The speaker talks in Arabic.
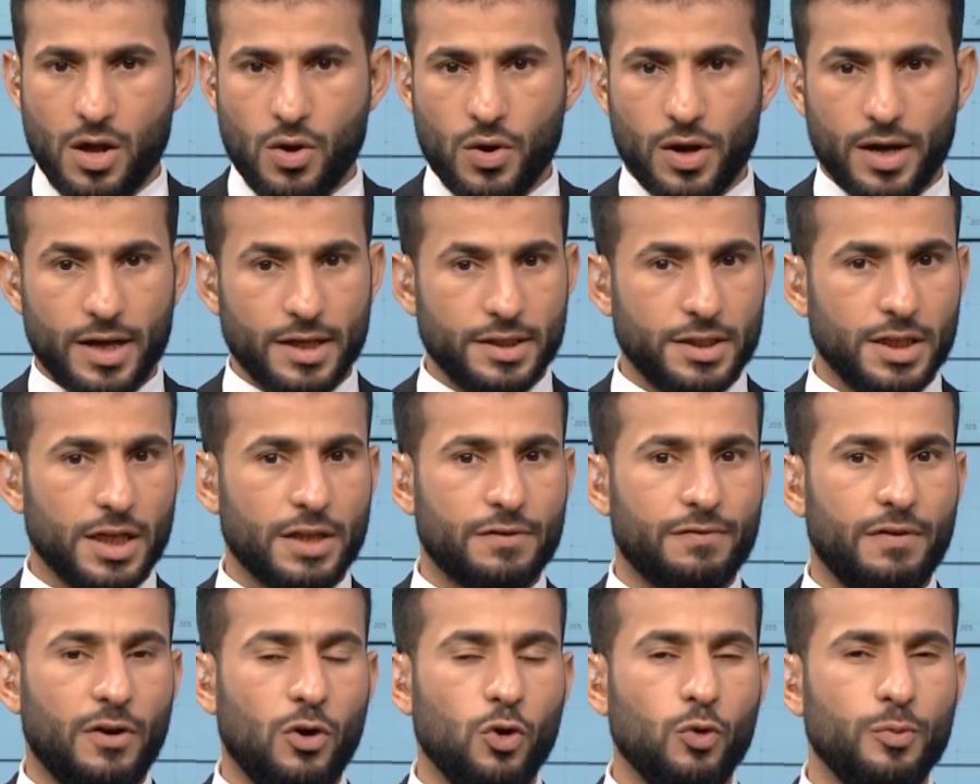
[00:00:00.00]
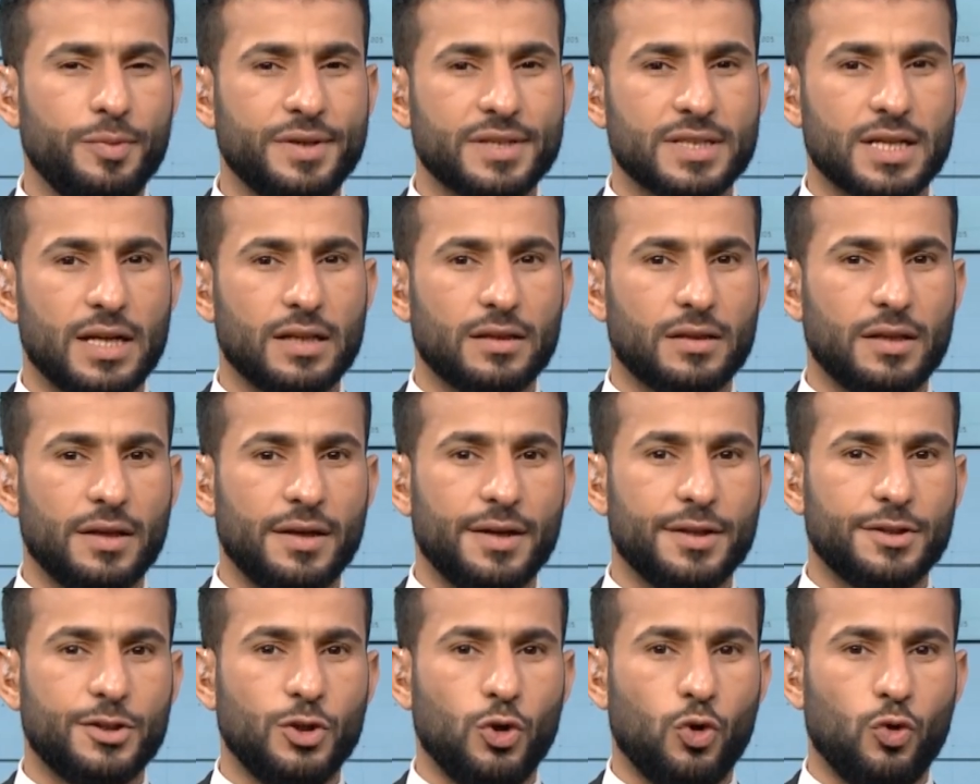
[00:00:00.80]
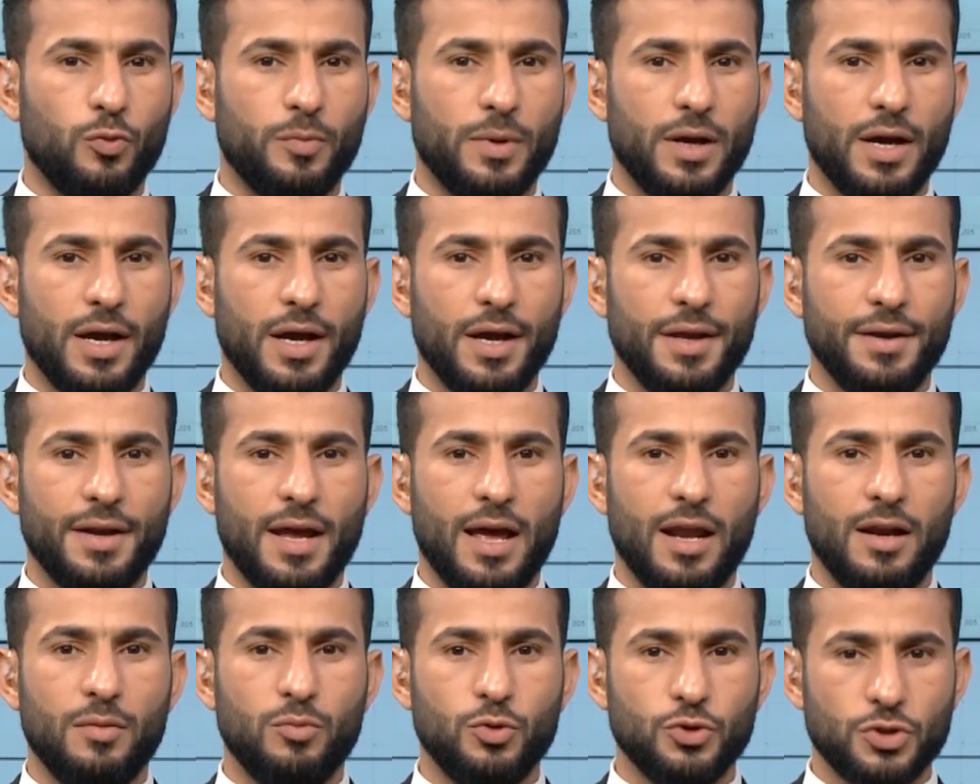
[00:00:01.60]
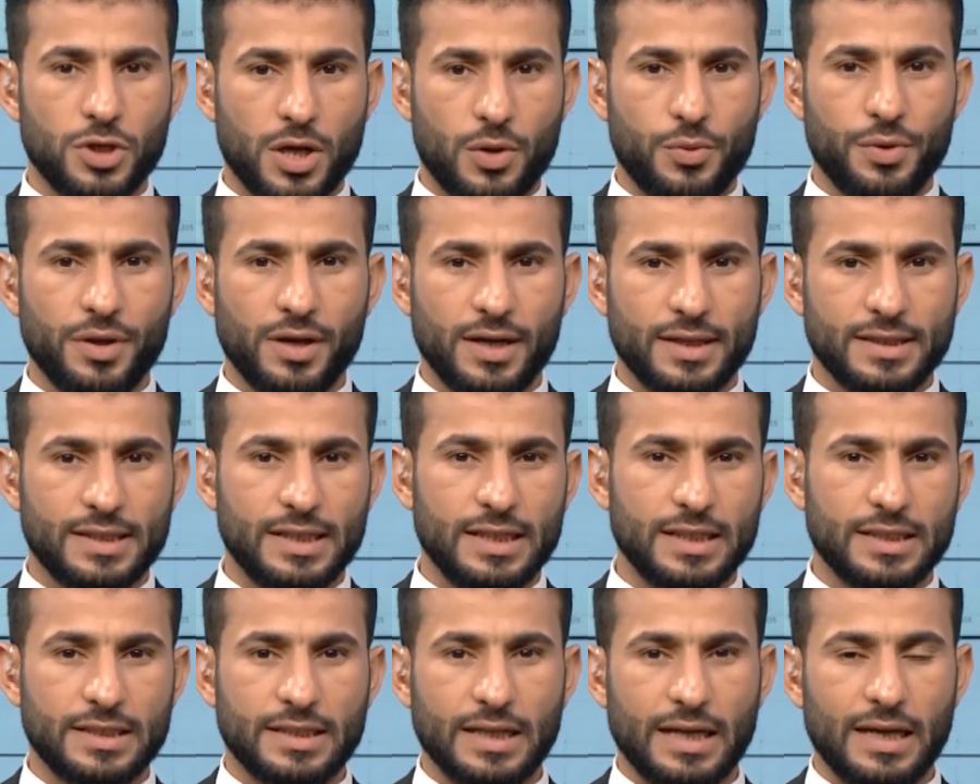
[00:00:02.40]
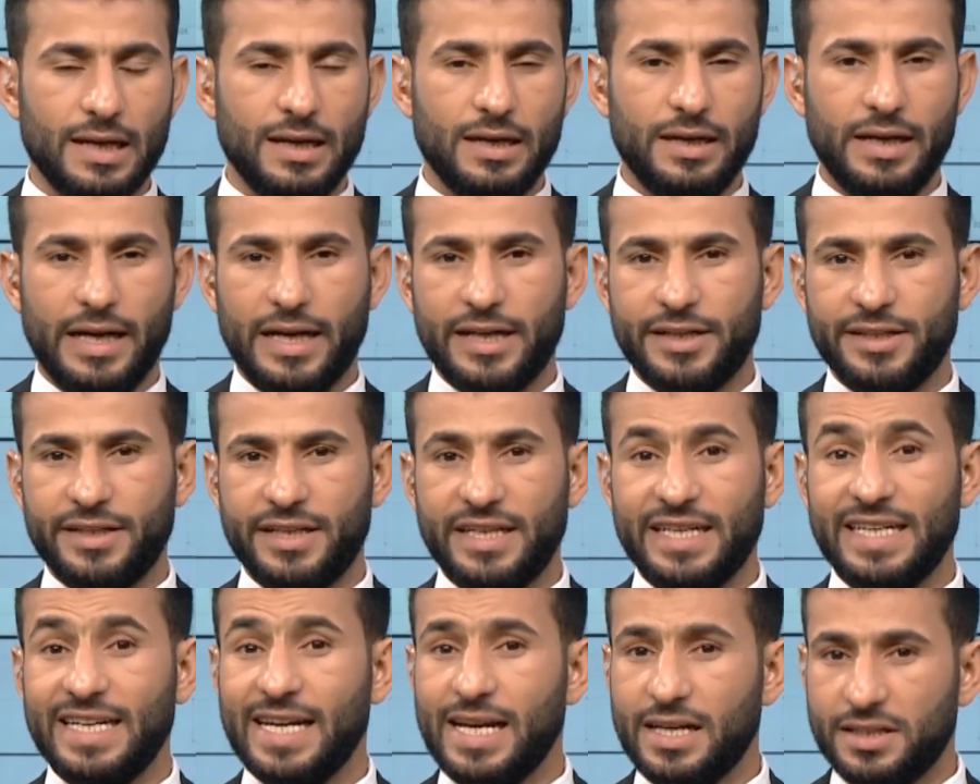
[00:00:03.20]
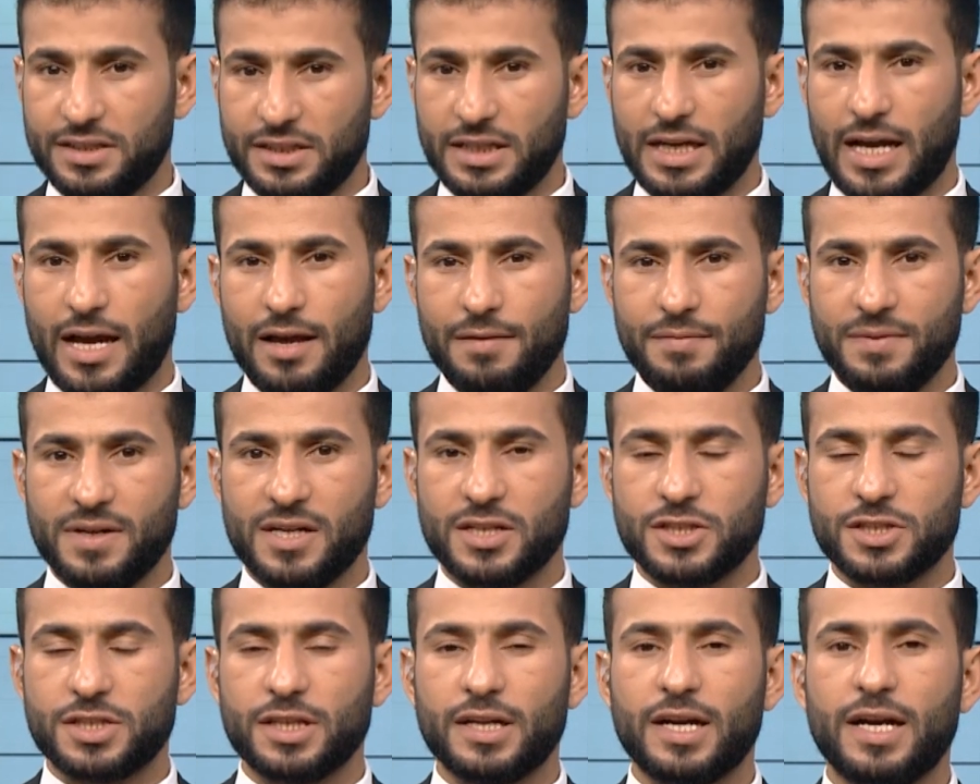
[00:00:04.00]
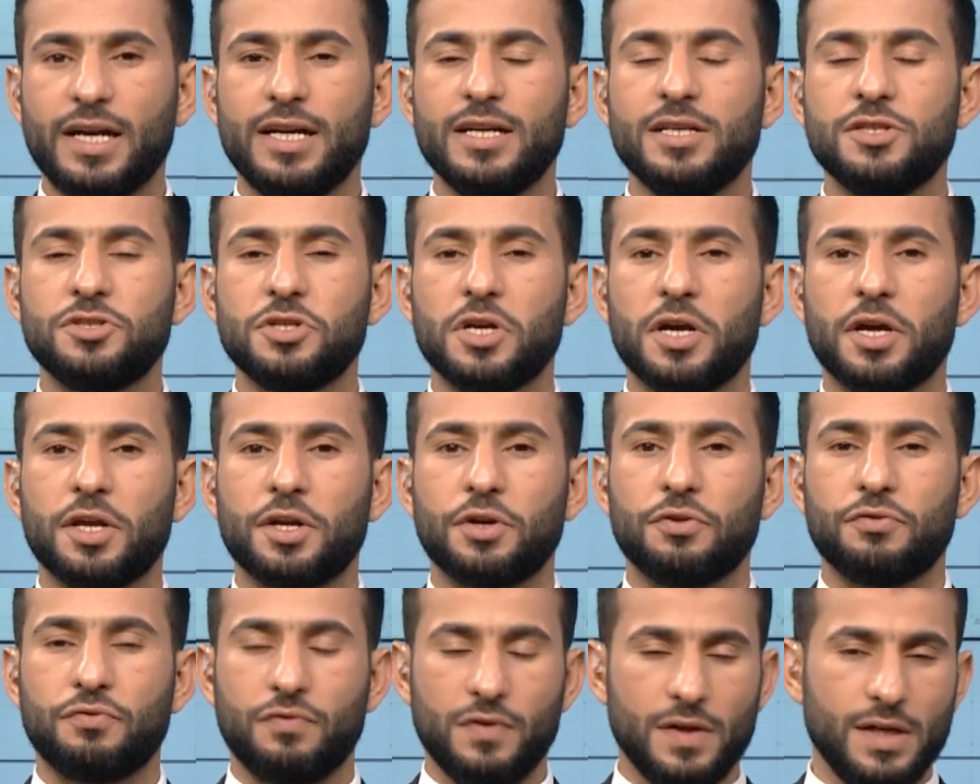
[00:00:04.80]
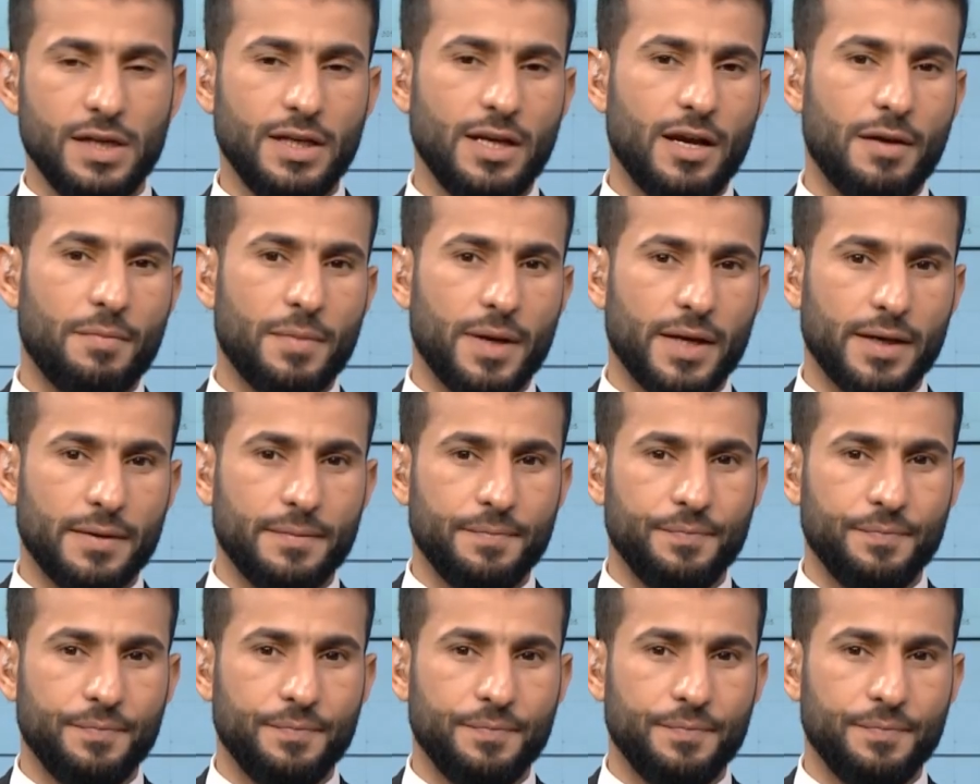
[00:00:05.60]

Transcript: وقد يدفع بسلطنة عمان المجاورة للتخلي عن حيادها من الصراع الجاري في اليمن